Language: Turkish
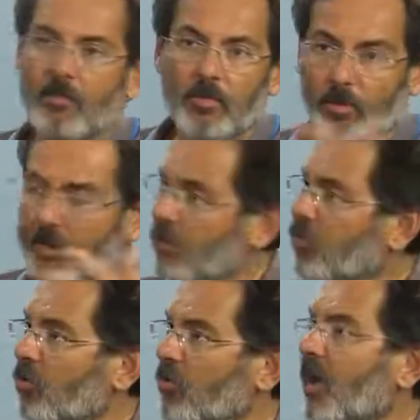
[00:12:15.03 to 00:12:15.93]
politik
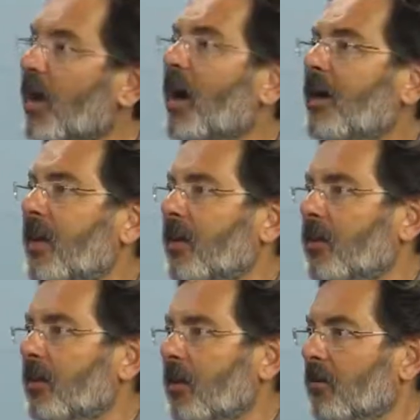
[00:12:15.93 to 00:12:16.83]
durumdan
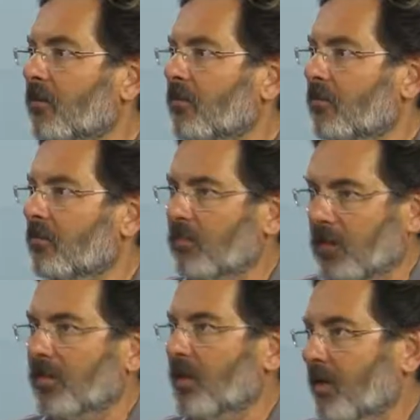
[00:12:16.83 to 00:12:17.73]
kaynaklanan değil mi?